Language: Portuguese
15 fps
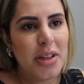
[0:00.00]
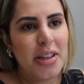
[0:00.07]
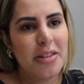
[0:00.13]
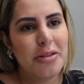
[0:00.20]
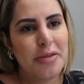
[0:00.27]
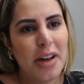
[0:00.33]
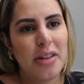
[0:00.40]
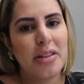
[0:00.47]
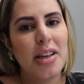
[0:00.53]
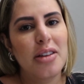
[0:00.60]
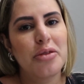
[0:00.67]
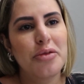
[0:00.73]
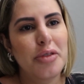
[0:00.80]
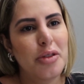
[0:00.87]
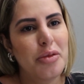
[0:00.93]
Ele, eu falo que ele
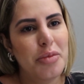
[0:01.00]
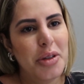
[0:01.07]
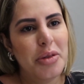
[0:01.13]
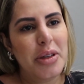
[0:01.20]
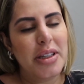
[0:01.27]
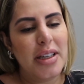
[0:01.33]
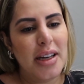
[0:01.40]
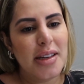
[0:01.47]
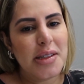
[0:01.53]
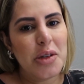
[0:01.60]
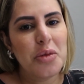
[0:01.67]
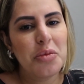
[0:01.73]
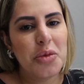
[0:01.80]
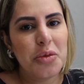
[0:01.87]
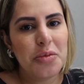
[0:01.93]
é um filho meu, é
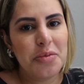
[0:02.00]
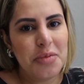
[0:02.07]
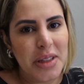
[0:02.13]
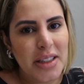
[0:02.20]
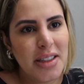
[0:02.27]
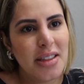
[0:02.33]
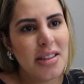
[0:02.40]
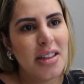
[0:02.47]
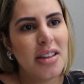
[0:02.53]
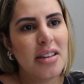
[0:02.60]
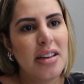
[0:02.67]
criação minha.